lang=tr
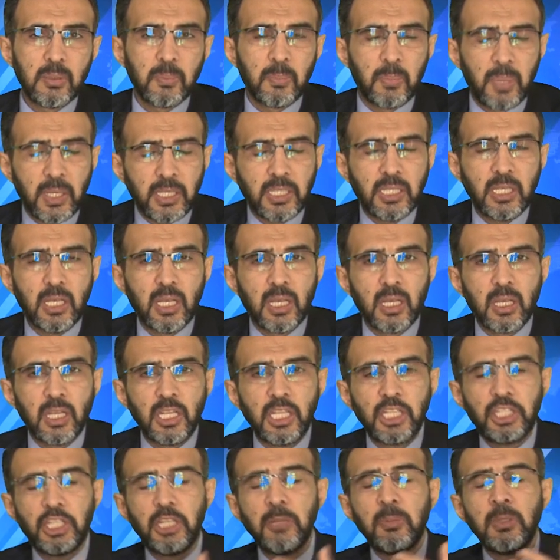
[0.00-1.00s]
Peki
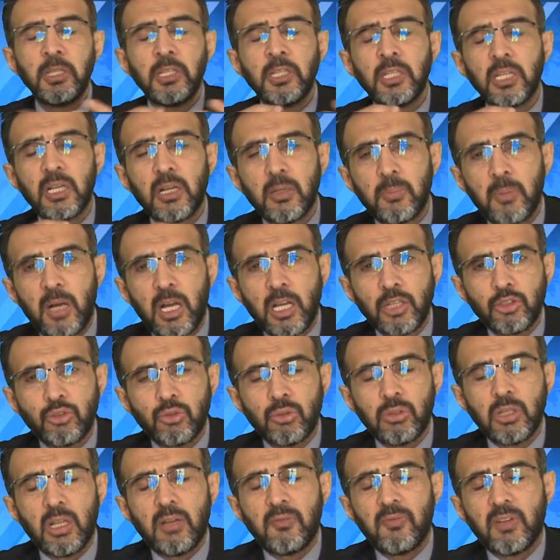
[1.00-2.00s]
2000 lira maaşı
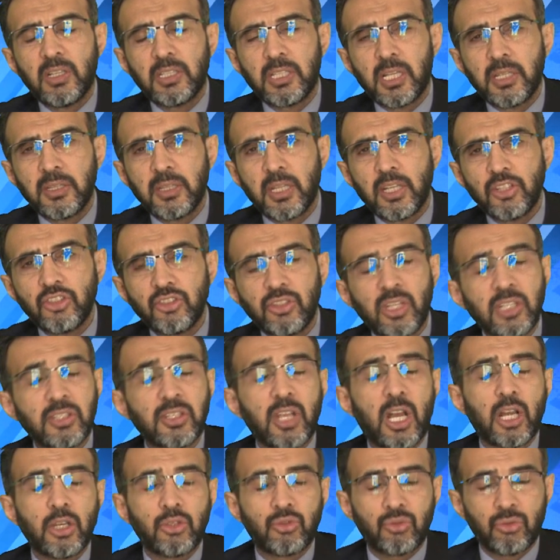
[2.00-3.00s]
olan vatandaş nasıl
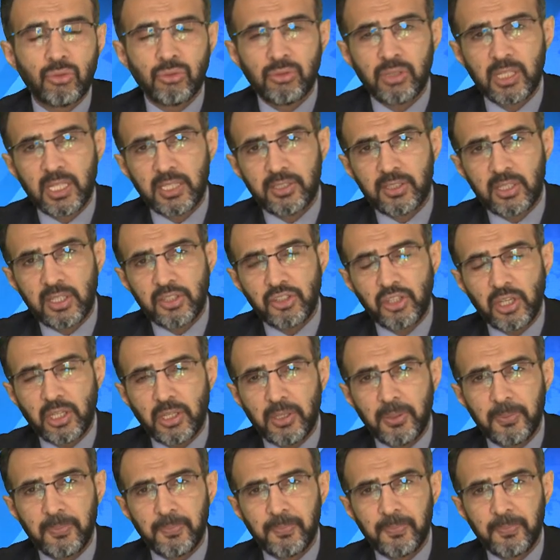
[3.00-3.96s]
ay sonunu getirecek?